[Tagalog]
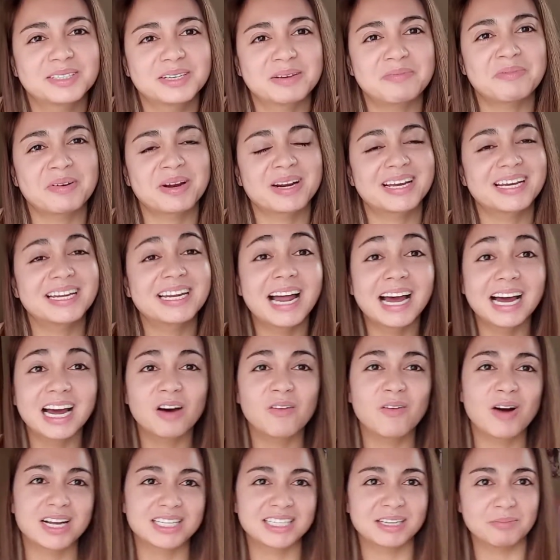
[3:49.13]
syempre,
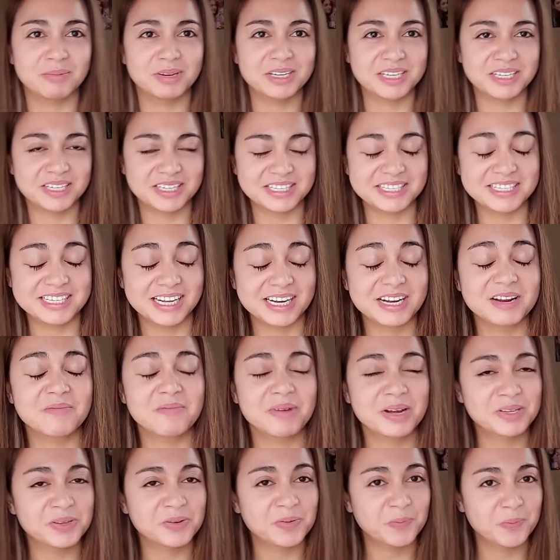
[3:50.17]
ginagawa niya, man, niya
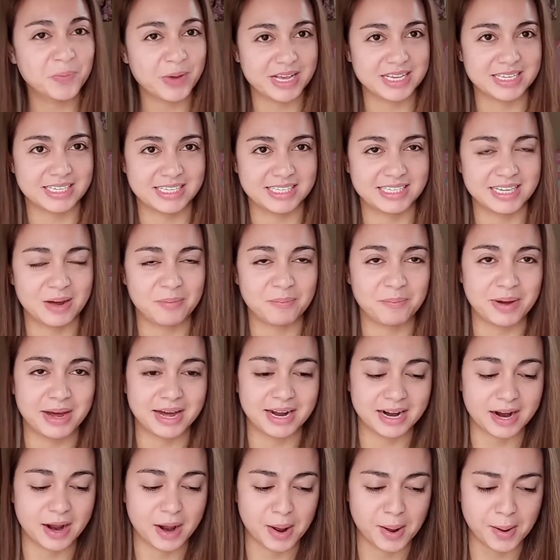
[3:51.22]
naman yung best niya
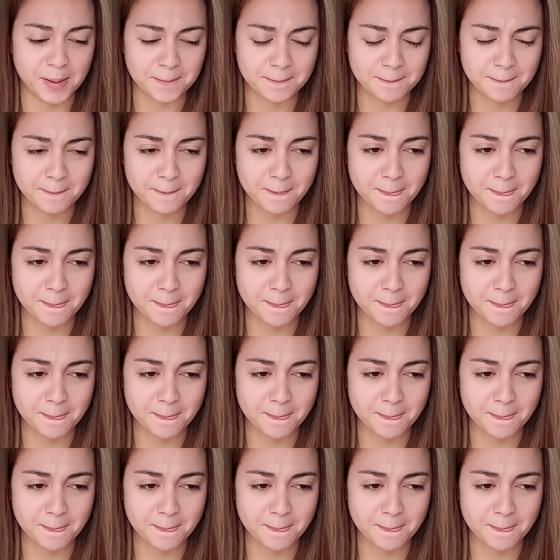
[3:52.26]
para